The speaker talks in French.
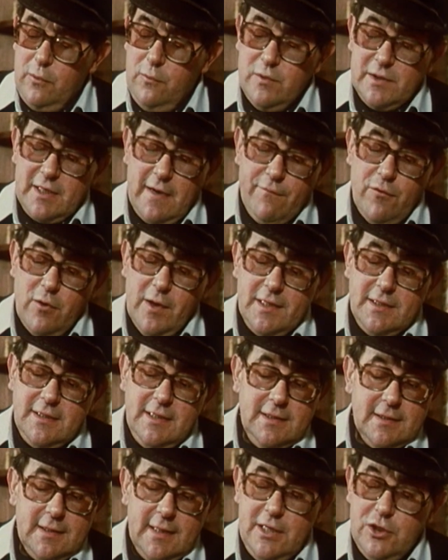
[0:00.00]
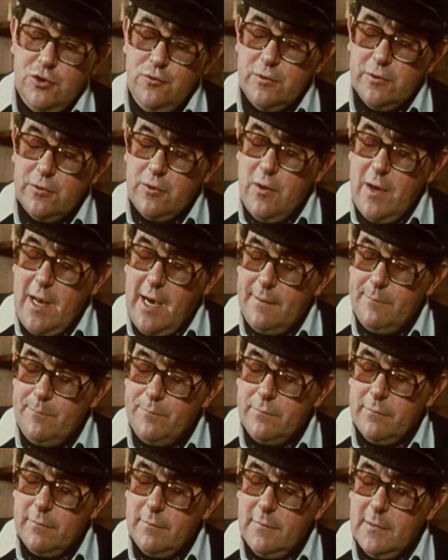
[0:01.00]
Nous avons résisté jusque-là
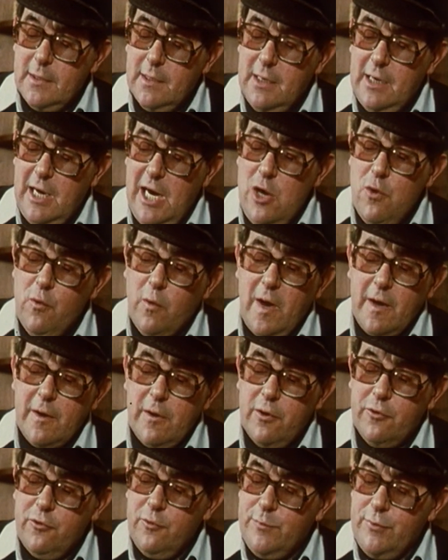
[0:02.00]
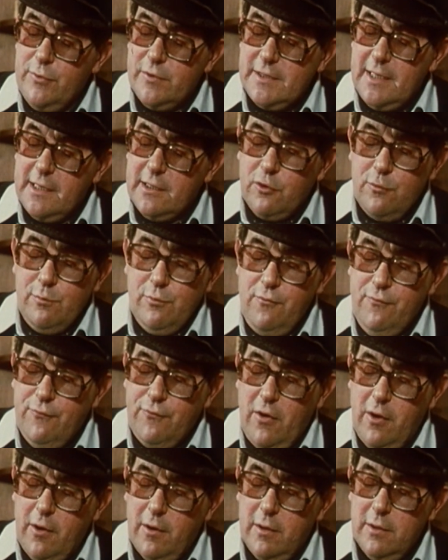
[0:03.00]
et l'ouragan ne peut être plus
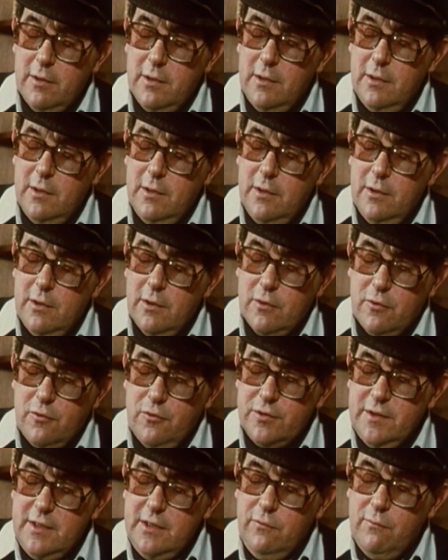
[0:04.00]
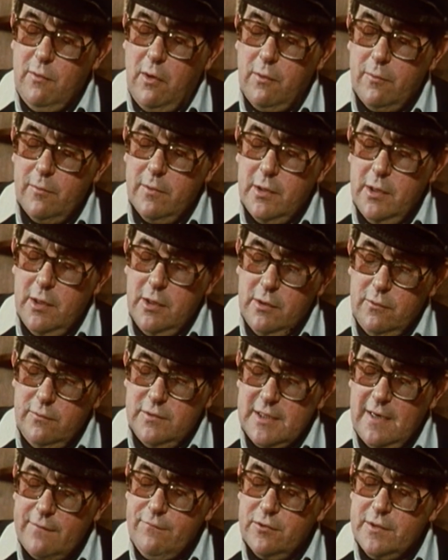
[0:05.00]
fort. Continuons,
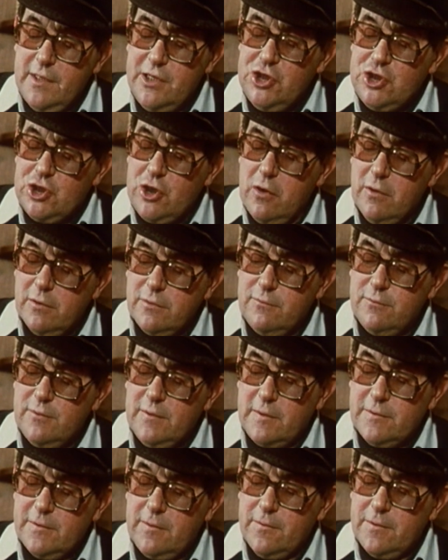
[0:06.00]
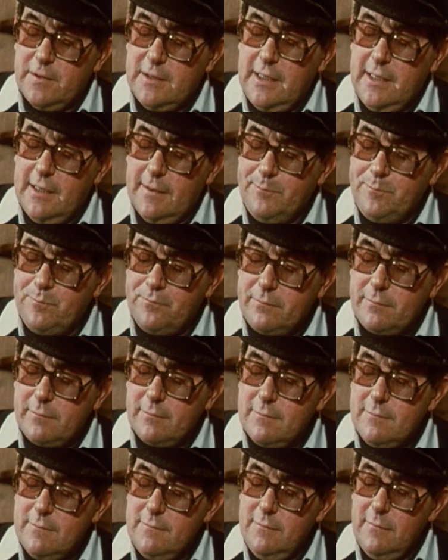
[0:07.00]
nous avons des chances de nous en sortir.
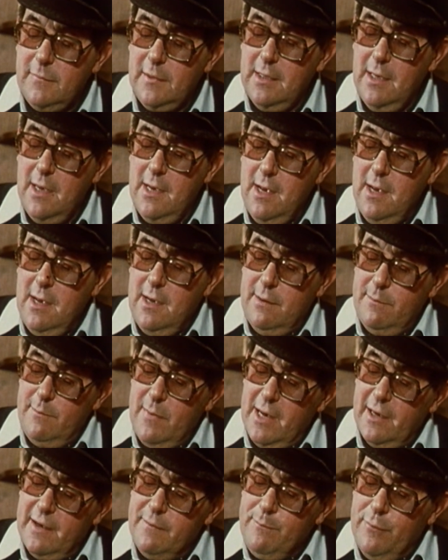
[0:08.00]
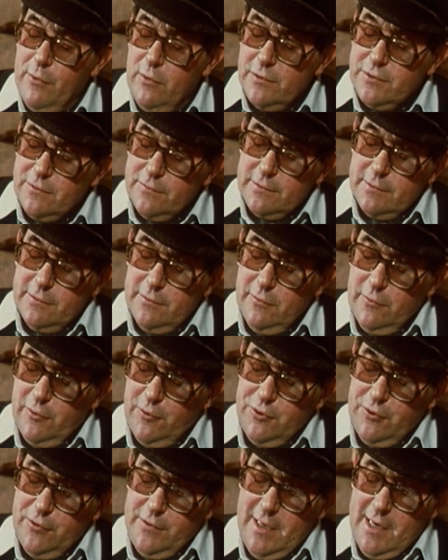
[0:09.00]
Ma réponse
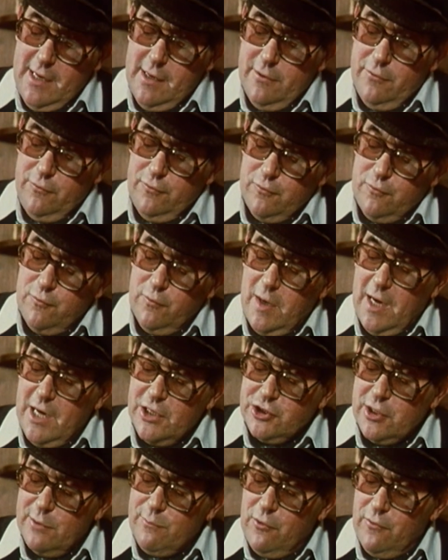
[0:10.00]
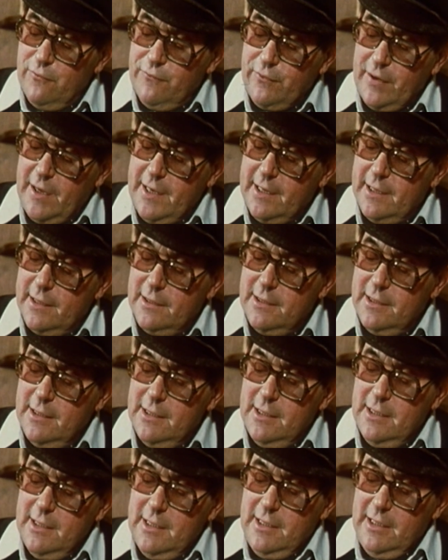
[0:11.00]
redonna du courage à mon frère,
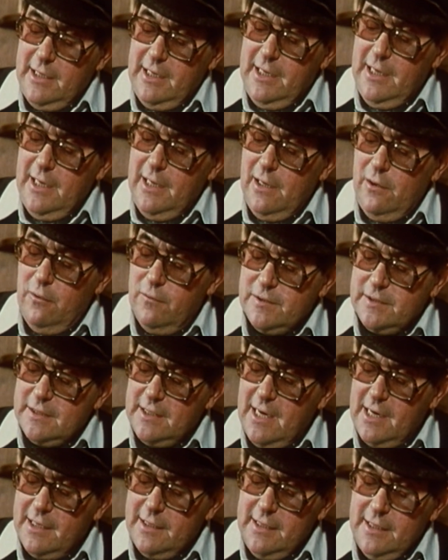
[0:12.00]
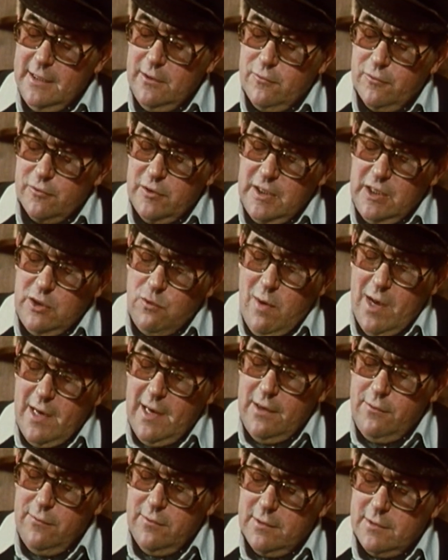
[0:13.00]
et l'Océanide continua
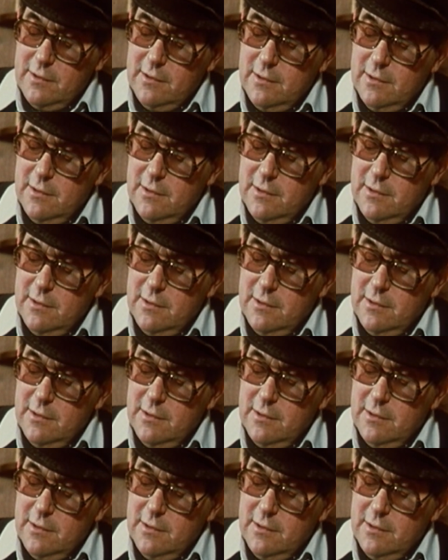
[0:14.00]
la lutte.